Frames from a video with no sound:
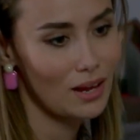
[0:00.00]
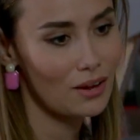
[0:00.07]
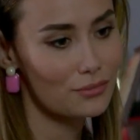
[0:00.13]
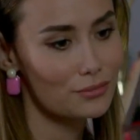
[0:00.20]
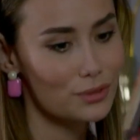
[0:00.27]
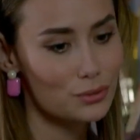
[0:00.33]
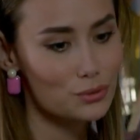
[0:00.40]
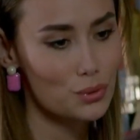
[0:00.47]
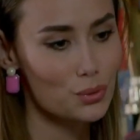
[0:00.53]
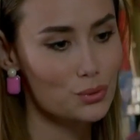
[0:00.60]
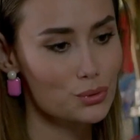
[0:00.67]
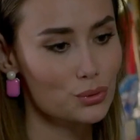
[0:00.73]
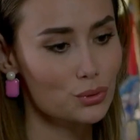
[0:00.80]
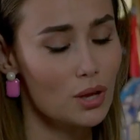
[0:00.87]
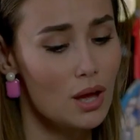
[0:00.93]
Ay,
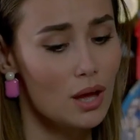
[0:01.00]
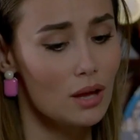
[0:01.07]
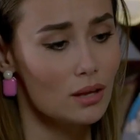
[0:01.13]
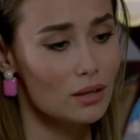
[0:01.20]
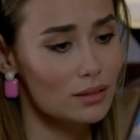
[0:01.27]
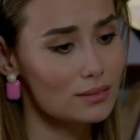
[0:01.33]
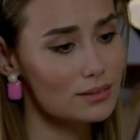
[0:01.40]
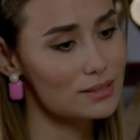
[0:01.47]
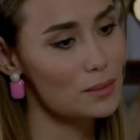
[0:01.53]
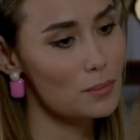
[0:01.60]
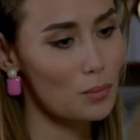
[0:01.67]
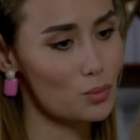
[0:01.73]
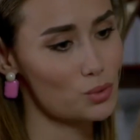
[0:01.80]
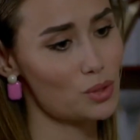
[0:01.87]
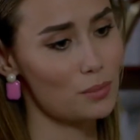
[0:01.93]
bueno, mi amor. Te
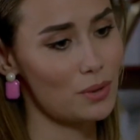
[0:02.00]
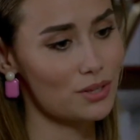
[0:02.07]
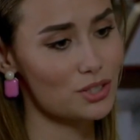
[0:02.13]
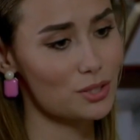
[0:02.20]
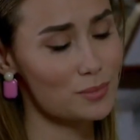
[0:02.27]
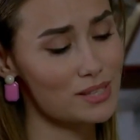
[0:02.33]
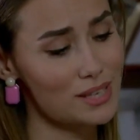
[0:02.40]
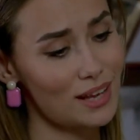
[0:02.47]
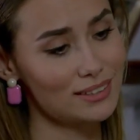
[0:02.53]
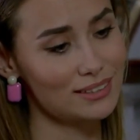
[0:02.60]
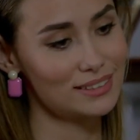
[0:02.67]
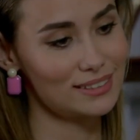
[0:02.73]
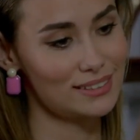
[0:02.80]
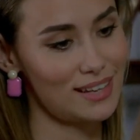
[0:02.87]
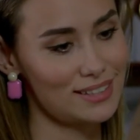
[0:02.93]
voy a dejar solo para
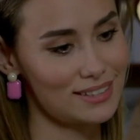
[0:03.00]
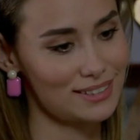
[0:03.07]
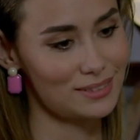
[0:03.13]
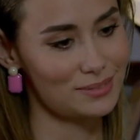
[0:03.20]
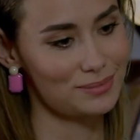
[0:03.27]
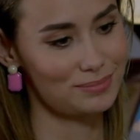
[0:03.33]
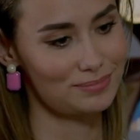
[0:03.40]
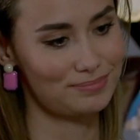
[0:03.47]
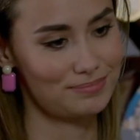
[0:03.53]
que descanses.